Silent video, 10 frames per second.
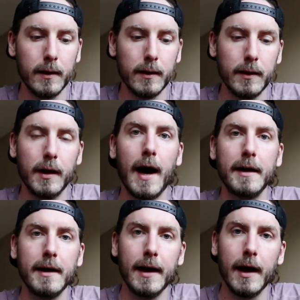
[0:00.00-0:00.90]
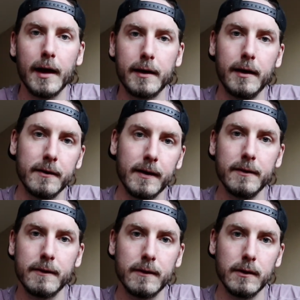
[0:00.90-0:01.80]
äh, HDR hatten. Das
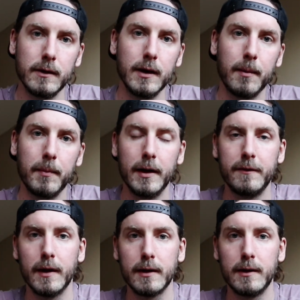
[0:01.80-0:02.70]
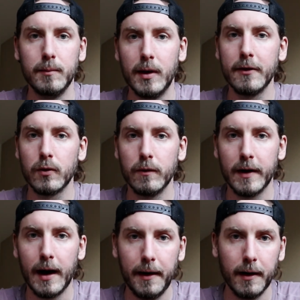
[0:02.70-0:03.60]
heißt, die haben einfach, die Belichtung
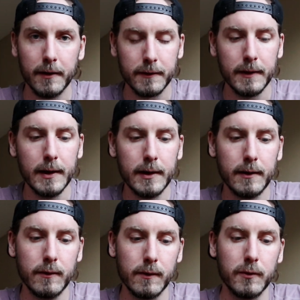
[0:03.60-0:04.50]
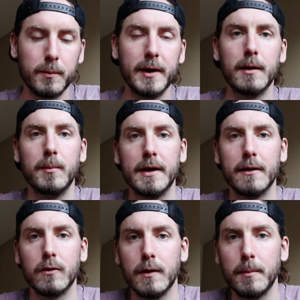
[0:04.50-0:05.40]
war anders, die ist aus mehreren
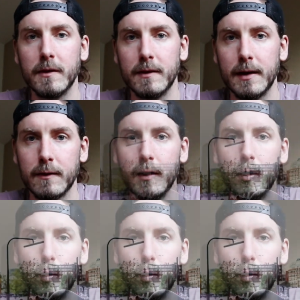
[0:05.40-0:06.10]
Bildern zusammengesetzt.